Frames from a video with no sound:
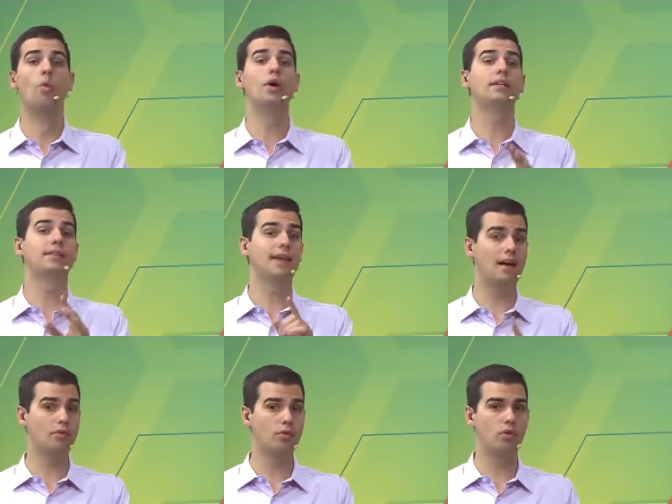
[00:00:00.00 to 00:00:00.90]
O
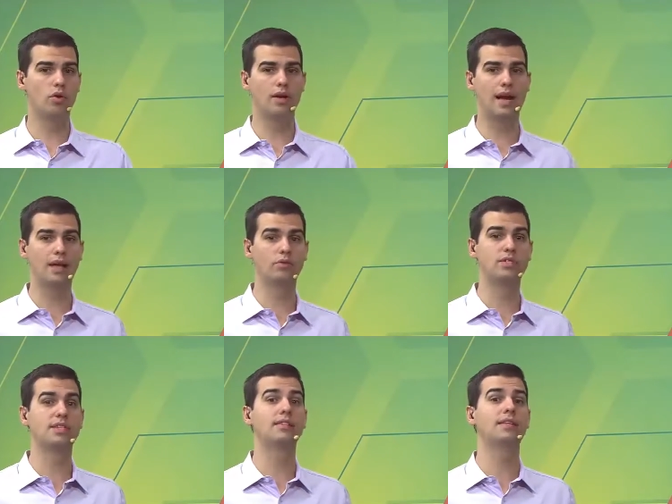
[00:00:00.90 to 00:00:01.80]
oitavo colocado,
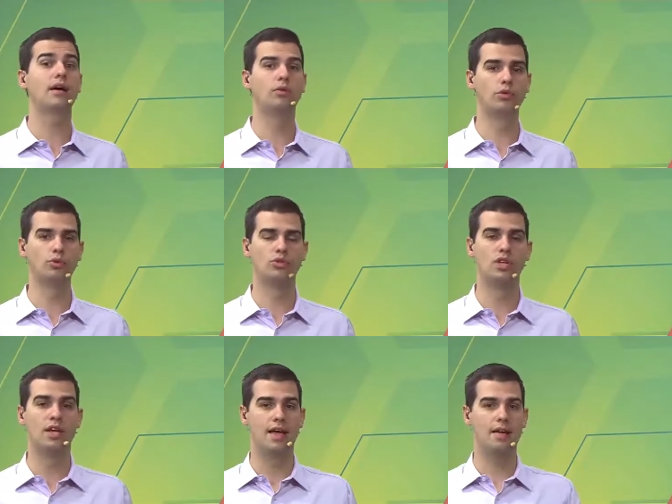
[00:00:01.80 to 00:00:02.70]
Santa
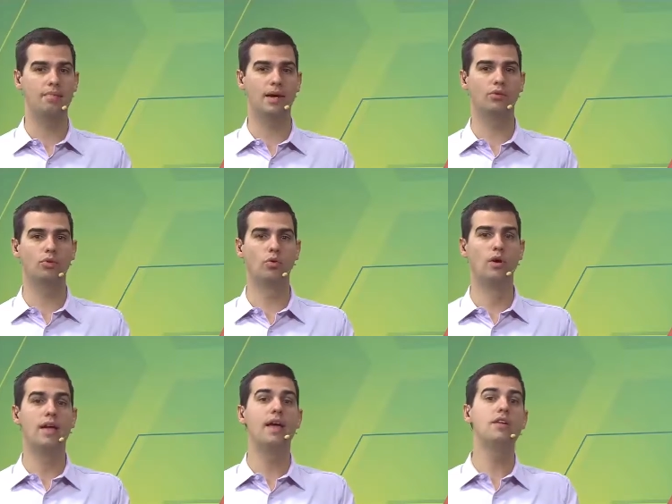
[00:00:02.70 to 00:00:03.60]
Cruz, empatou
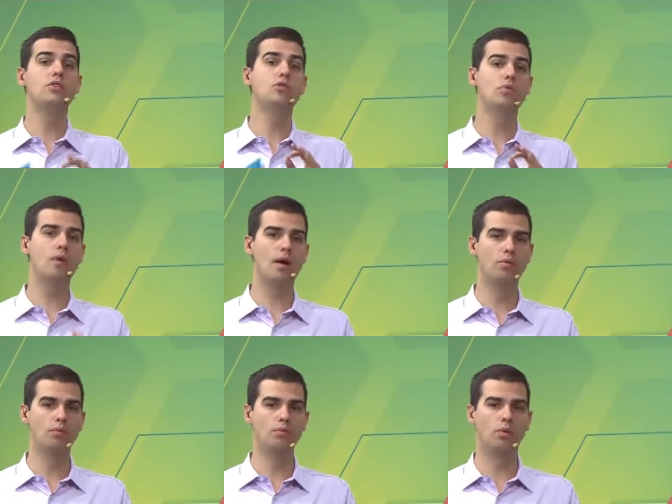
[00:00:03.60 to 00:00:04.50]
em 1 a
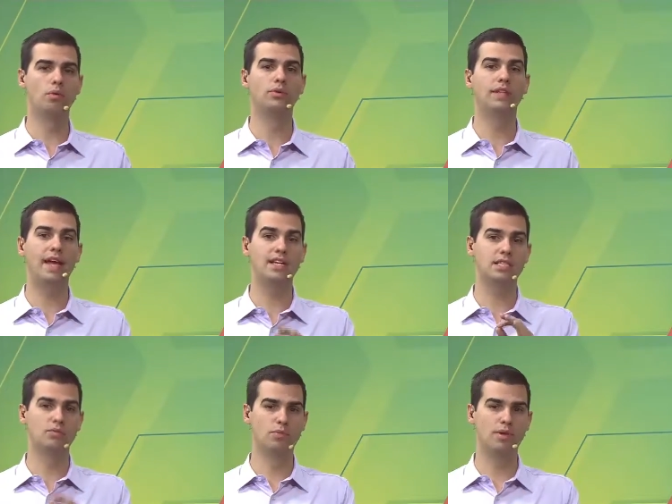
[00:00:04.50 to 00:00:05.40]
1 com o
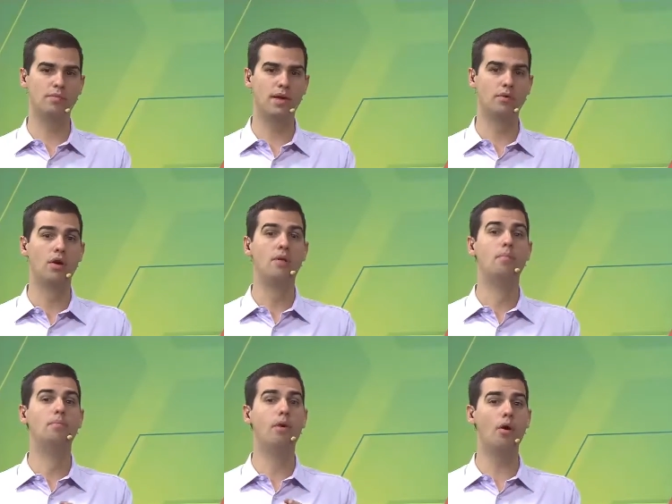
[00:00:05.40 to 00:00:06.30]
décimo primeiro
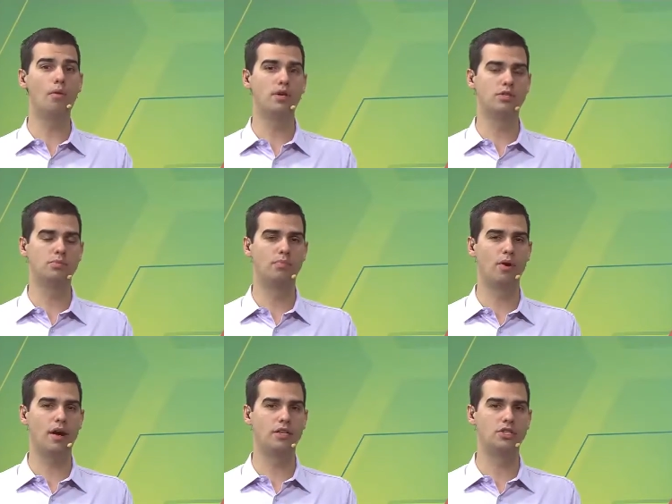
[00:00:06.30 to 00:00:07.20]
Boa
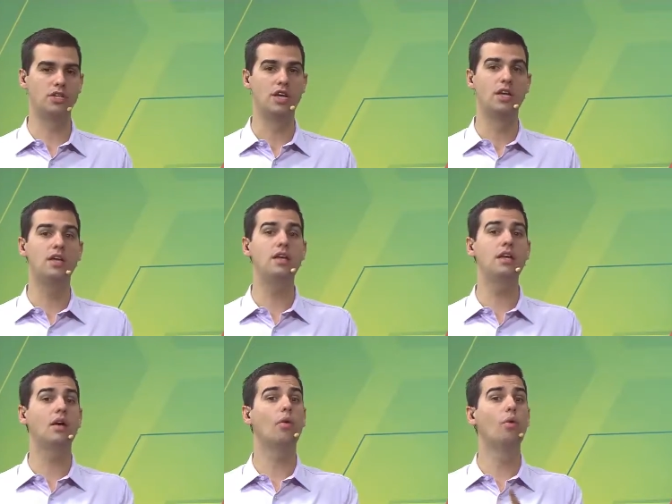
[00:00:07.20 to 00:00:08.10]
Esporte
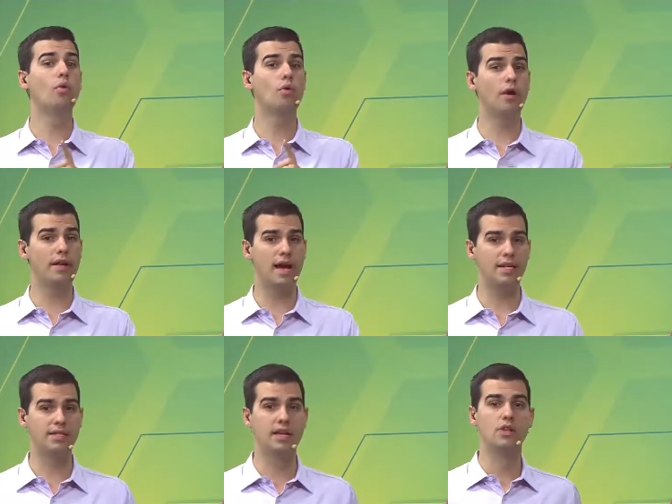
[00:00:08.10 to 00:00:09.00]
e o
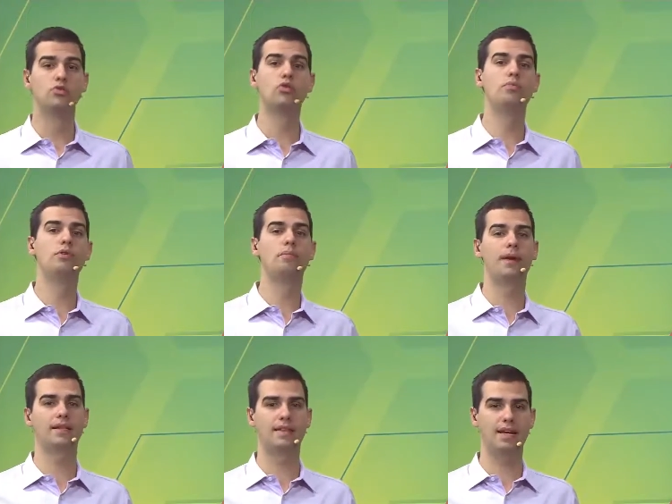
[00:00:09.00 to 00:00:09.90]
Goiás subiu
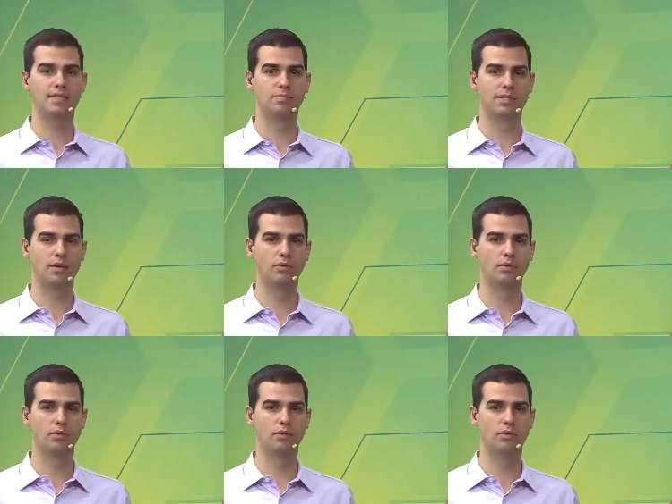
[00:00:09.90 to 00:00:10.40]
para a 12